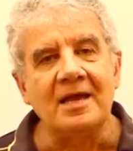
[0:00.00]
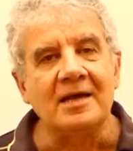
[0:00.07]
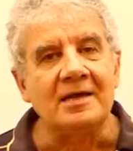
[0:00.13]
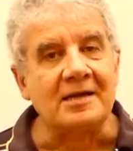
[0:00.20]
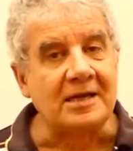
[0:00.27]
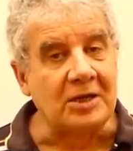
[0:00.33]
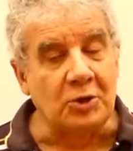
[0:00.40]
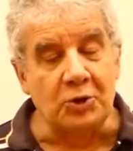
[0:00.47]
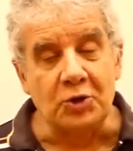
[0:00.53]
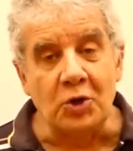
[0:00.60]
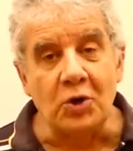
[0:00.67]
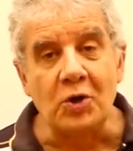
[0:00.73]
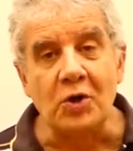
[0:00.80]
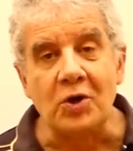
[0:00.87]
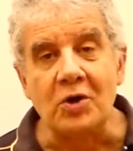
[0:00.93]

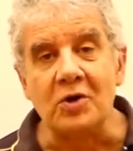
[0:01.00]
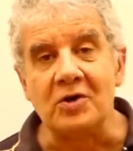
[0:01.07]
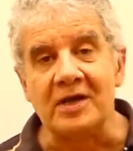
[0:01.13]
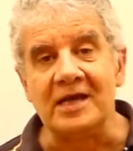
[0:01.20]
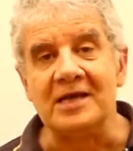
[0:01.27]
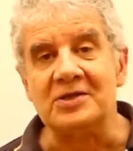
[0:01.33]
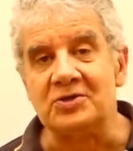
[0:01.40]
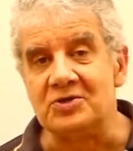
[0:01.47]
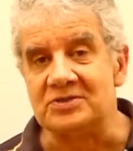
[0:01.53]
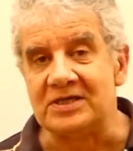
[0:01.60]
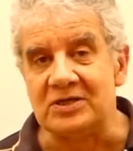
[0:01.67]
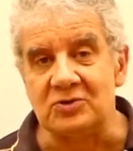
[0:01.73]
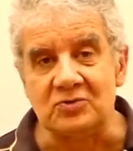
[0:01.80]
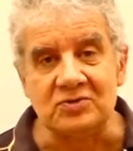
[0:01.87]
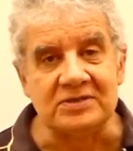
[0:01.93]
reconozco que estos
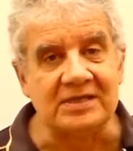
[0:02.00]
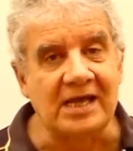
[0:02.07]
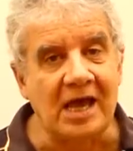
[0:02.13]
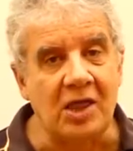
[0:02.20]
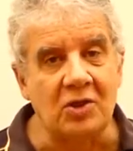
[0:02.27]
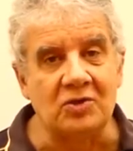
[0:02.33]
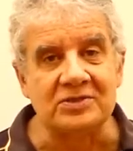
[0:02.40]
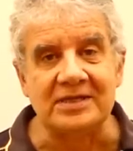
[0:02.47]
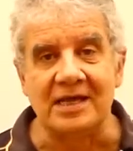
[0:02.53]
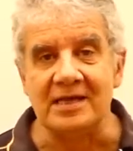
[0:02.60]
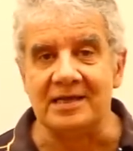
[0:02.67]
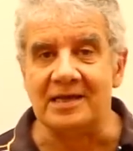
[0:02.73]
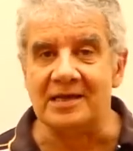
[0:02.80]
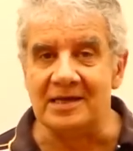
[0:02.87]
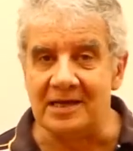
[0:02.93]
enunciados hay
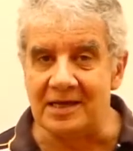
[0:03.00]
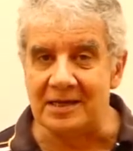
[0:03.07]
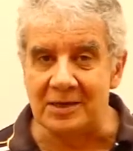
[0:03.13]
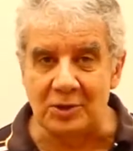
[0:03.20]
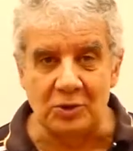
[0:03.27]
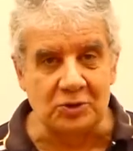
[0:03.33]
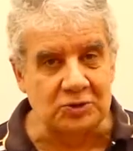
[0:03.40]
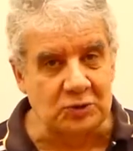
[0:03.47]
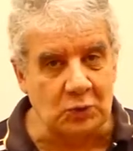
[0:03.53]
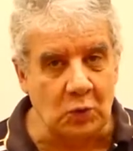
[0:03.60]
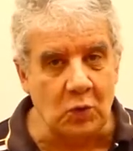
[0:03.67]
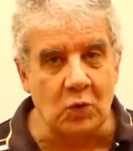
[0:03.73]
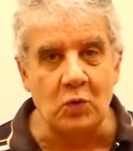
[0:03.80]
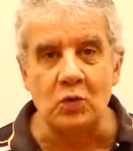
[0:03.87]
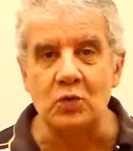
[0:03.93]
que leerlos
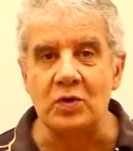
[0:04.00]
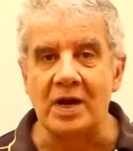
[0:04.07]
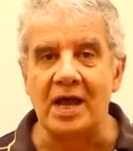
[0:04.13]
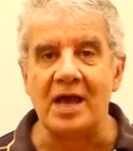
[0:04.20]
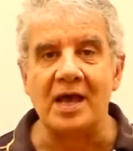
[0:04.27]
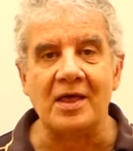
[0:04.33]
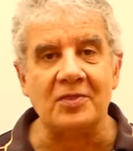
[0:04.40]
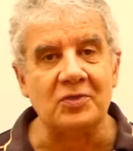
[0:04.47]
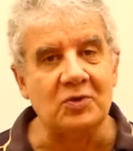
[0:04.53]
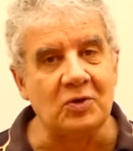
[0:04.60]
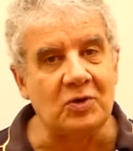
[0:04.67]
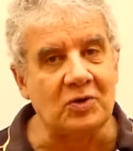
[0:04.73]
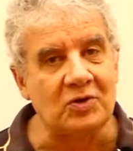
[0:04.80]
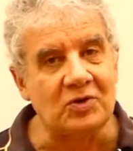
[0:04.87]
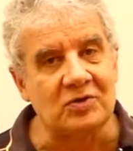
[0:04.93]
una,
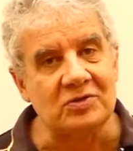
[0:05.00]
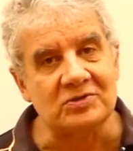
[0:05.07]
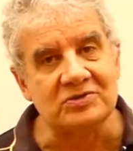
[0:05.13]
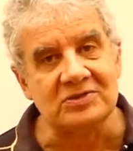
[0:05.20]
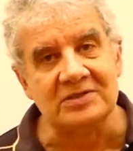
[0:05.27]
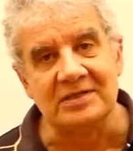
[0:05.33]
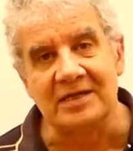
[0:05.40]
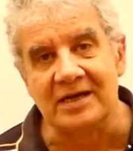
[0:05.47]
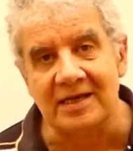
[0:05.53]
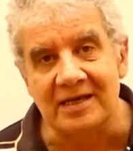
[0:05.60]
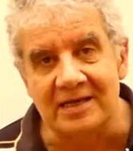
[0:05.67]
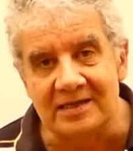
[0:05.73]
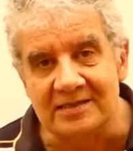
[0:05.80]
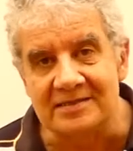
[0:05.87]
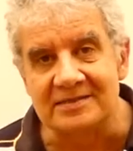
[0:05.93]
dos,
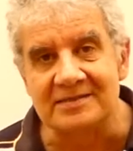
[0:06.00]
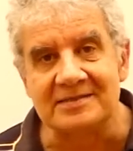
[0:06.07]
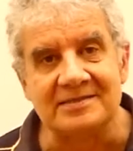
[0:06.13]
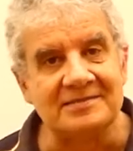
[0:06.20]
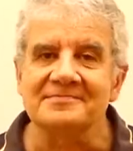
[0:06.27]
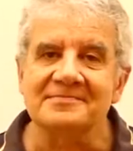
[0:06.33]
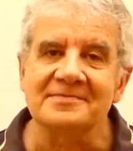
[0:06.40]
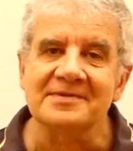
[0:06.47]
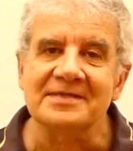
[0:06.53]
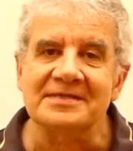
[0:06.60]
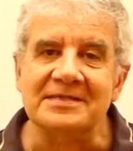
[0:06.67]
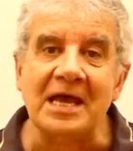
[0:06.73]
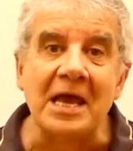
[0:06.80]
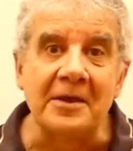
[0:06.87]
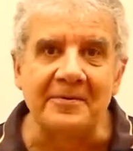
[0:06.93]
tres,
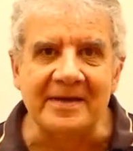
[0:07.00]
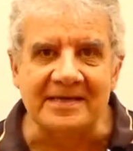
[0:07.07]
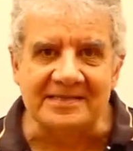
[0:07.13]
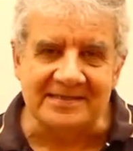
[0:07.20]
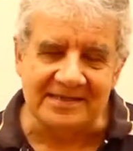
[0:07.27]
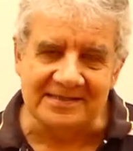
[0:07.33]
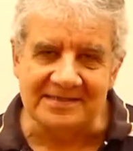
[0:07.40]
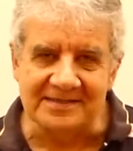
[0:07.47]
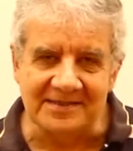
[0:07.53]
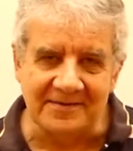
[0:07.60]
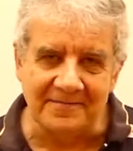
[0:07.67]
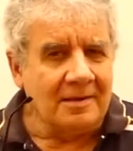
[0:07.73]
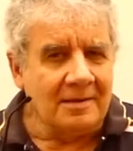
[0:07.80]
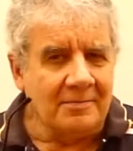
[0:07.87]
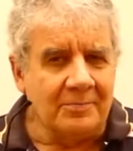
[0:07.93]
seis veces
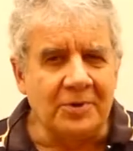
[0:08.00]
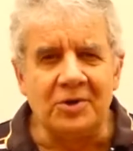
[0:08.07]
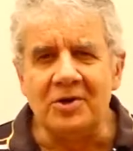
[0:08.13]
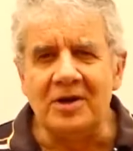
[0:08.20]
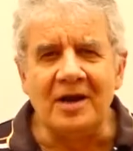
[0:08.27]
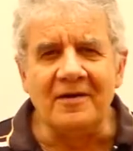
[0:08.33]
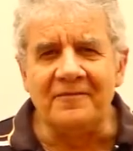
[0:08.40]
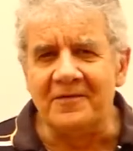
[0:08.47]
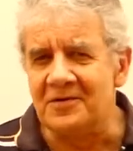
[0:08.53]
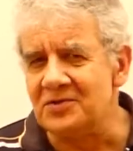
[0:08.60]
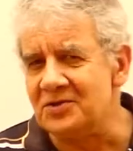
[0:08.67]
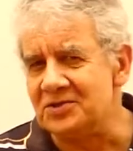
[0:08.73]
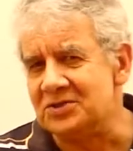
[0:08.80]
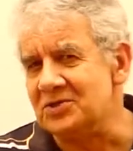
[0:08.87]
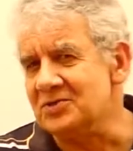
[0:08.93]
pero en el
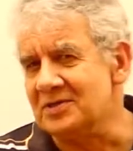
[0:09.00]
fondo son